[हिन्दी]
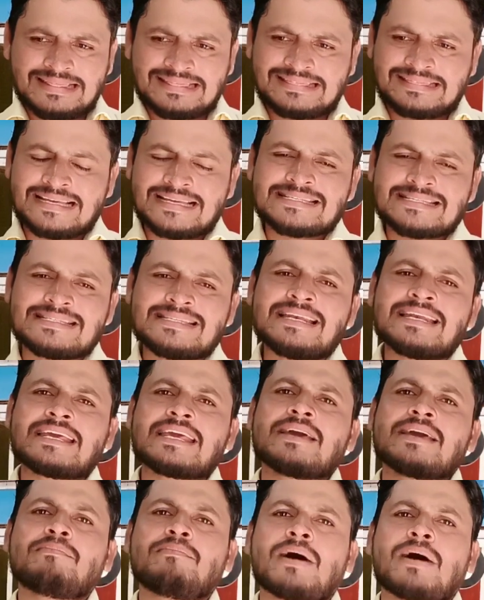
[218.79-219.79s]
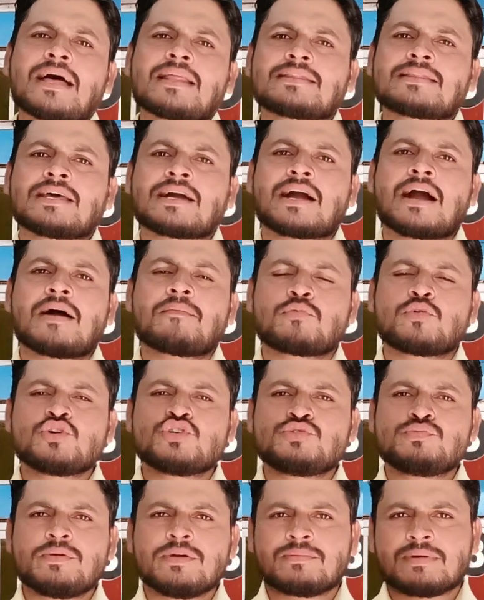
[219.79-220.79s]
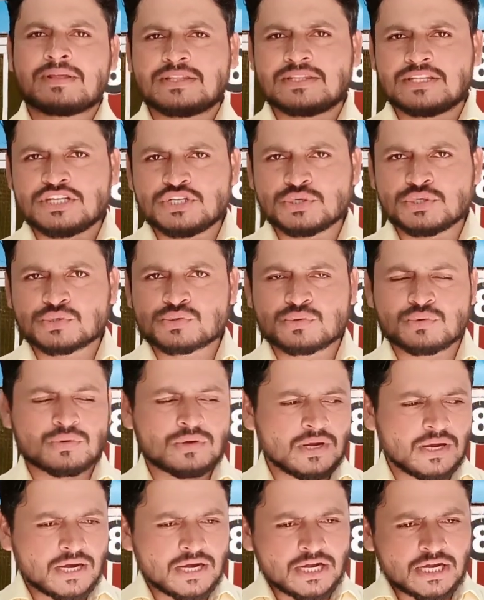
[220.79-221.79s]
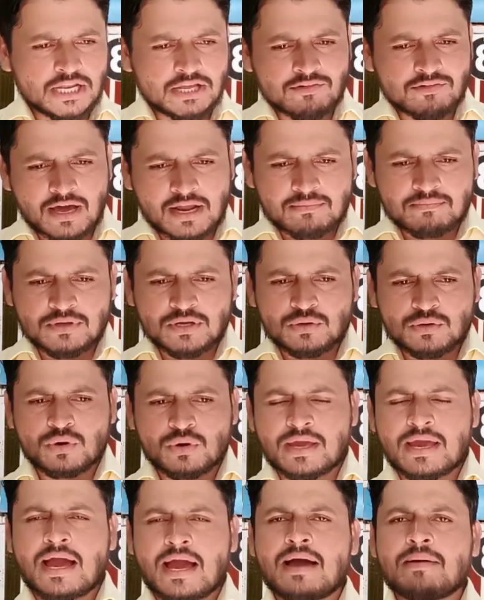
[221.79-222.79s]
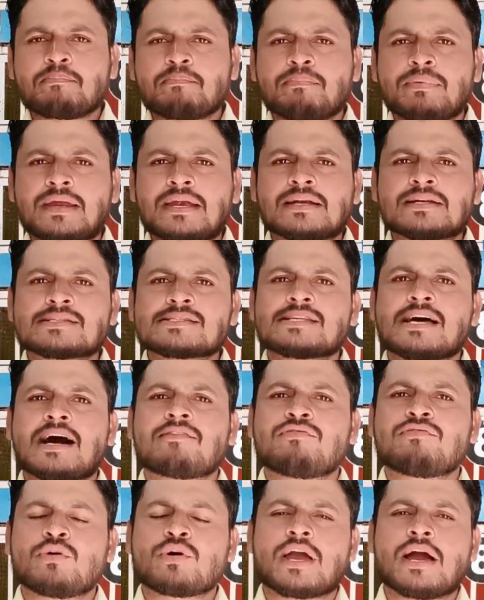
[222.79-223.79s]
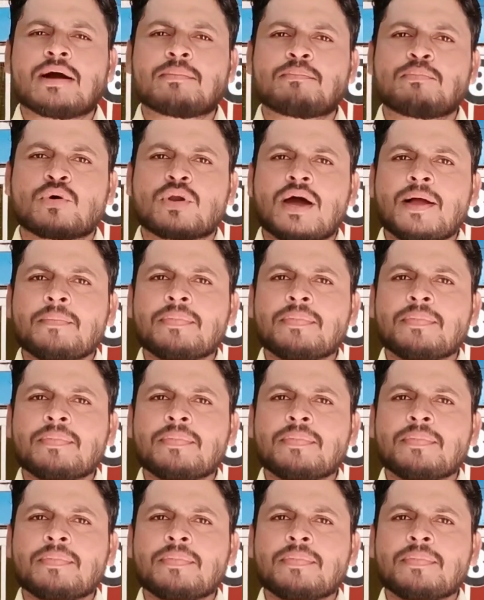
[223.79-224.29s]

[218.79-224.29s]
दस दिन के बाद तक आप कुछ भी मत दीजिए उसको डिवॉर्मिंग हो गया पेट साफ हो गया पूरा